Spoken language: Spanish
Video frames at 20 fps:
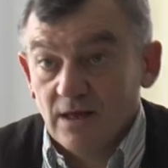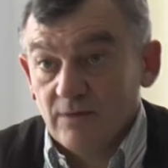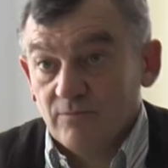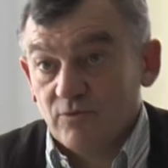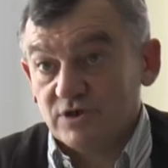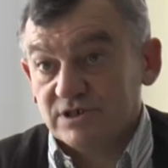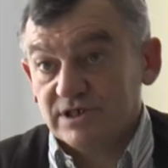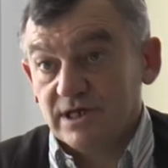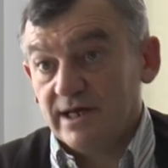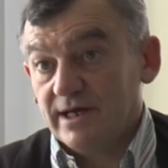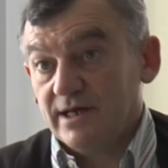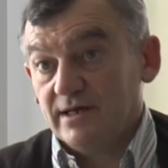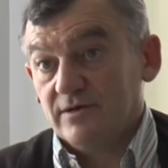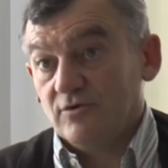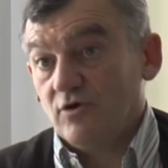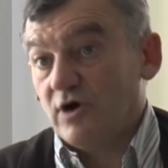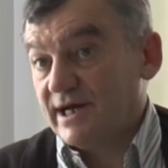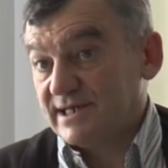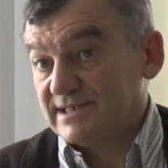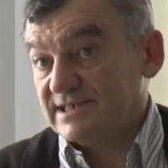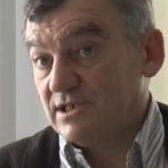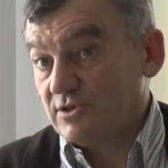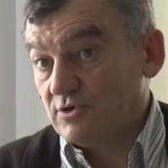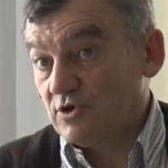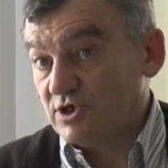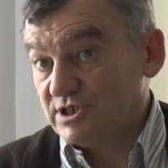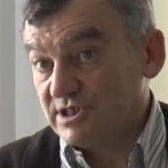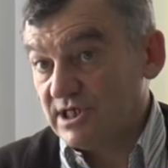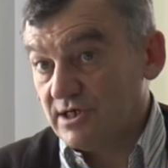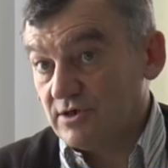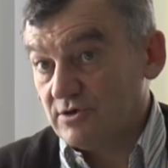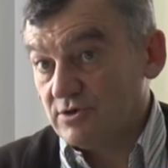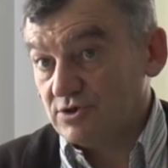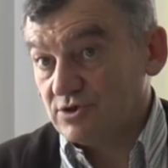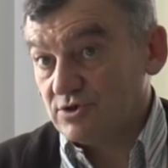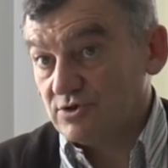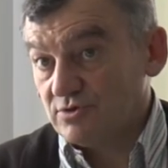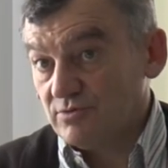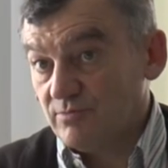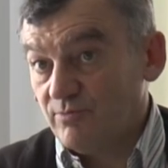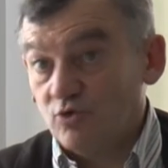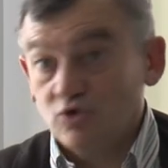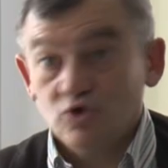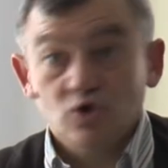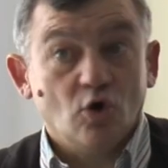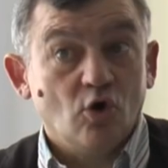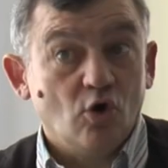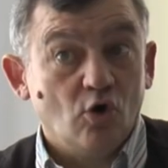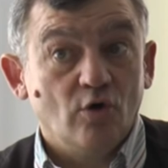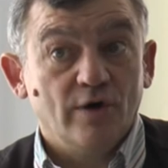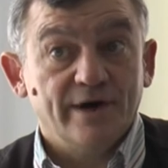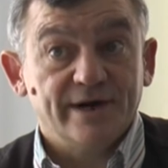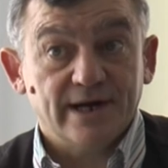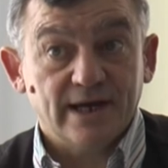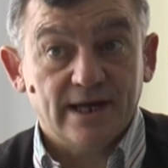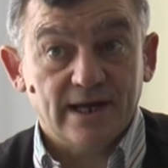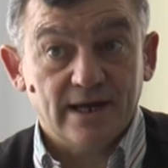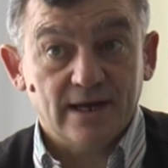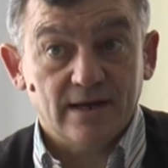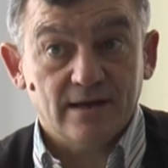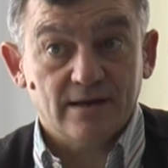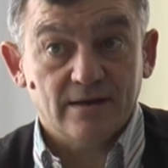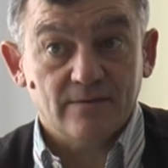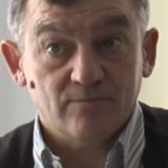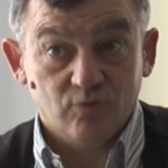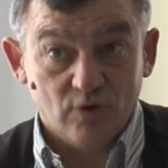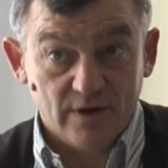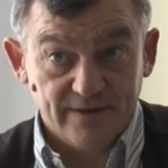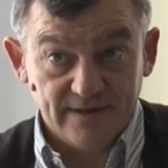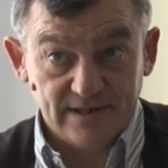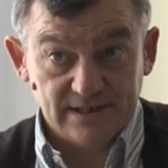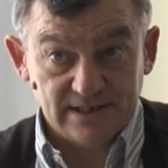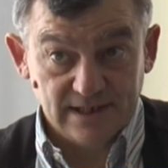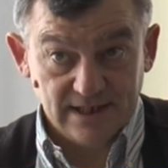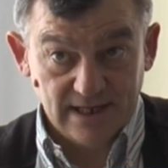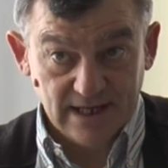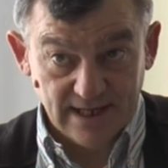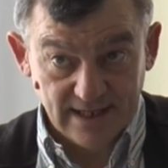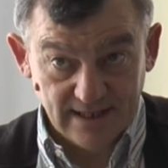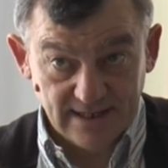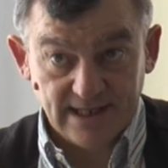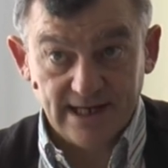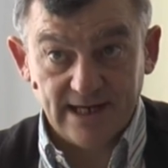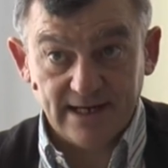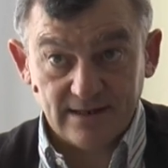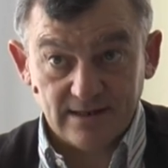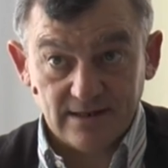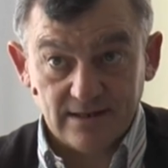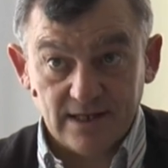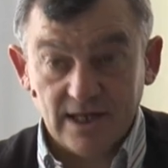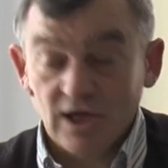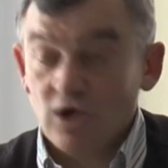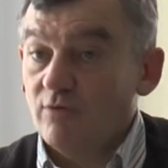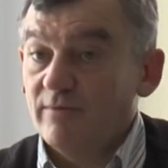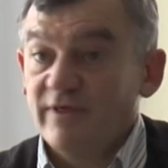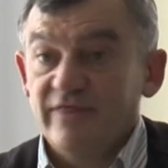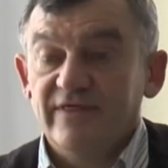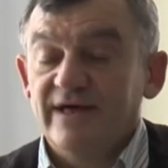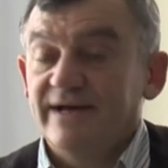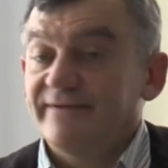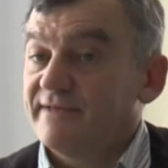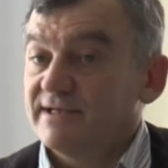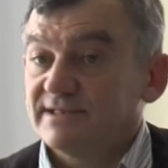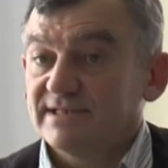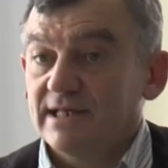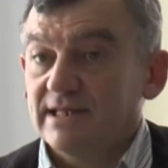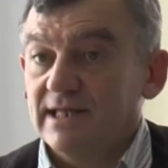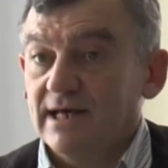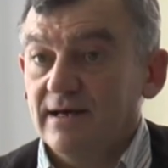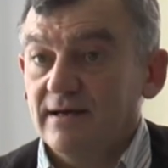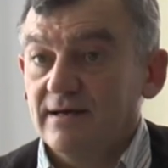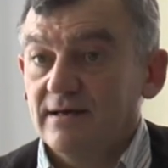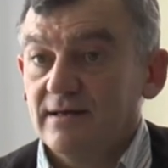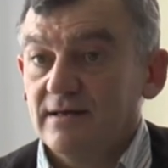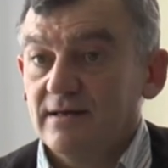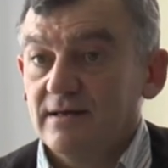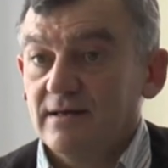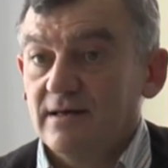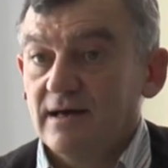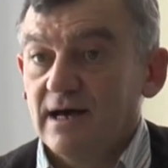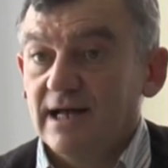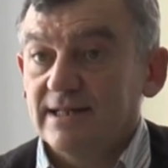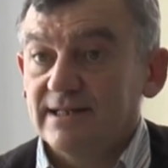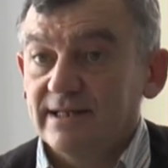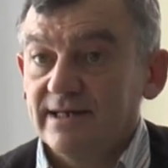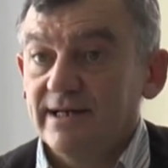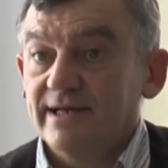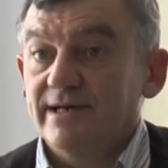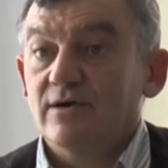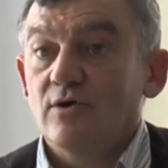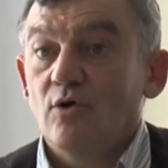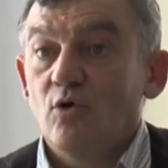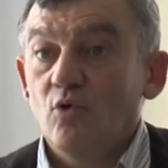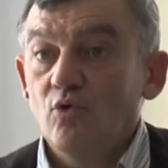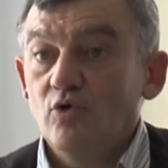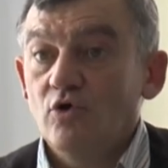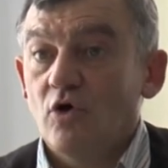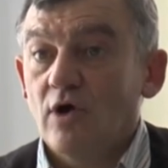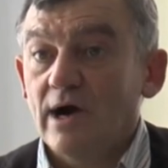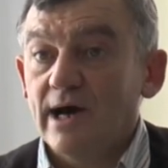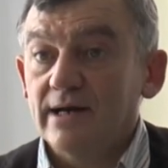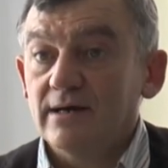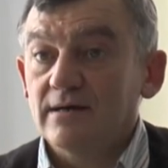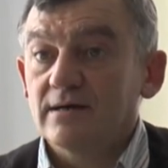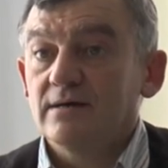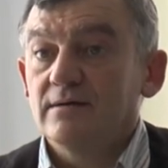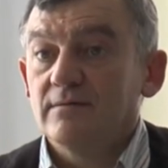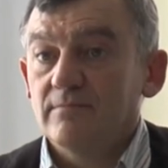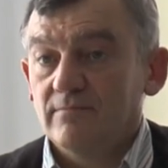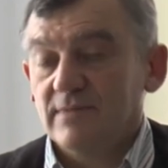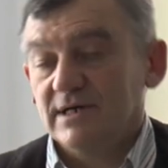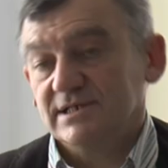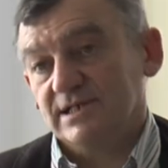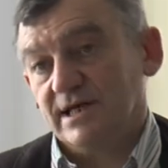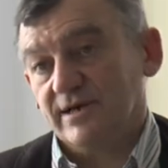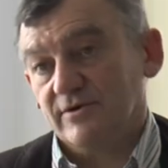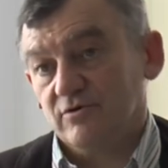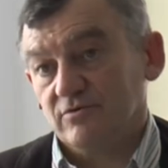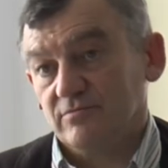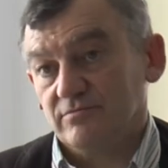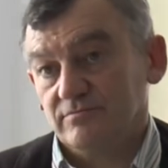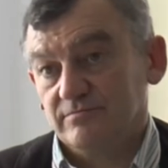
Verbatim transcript: Pues en hogarsintóxicos.org puedes entrar y comenzar desde ya a tener un hogar más sano.